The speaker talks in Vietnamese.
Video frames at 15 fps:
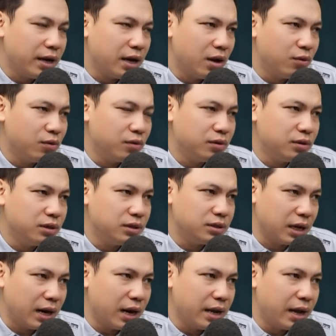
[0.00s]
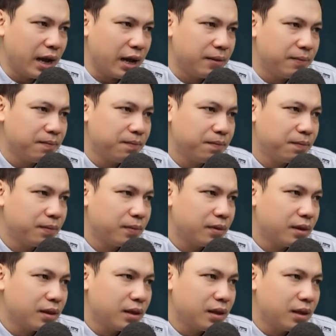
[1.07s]
Bàn chân trần trụi bỗng nhiên ươn
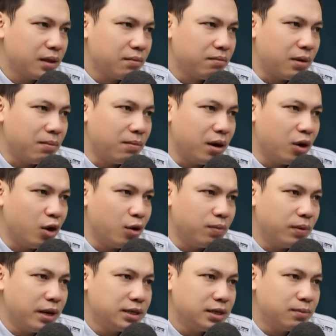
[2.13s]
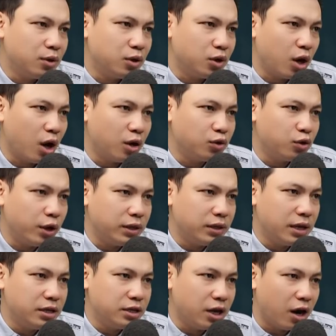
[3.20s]
ướt, ngứa ngáy quá. Mùi máu tanh
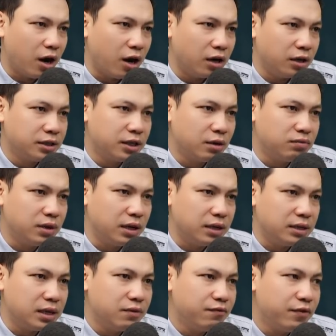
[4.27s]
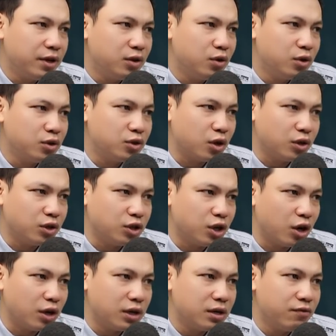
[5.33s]
trong không khí mỗi lúc một nồng đậm hơn,
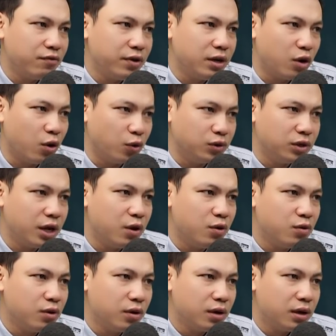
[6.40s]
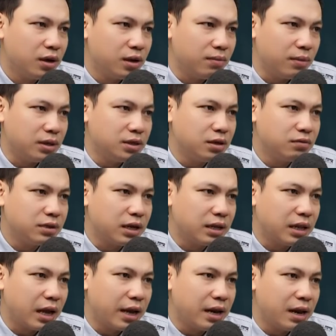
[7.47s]
cả cái mùi tanh tưởi khủng khiếp
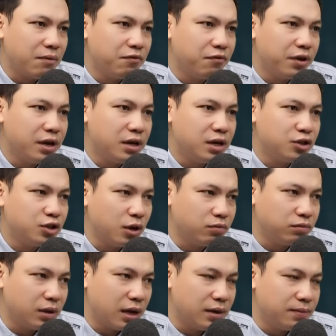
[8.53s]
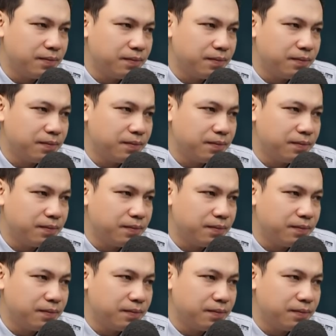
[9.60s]
đang tràn ngập trong không khí.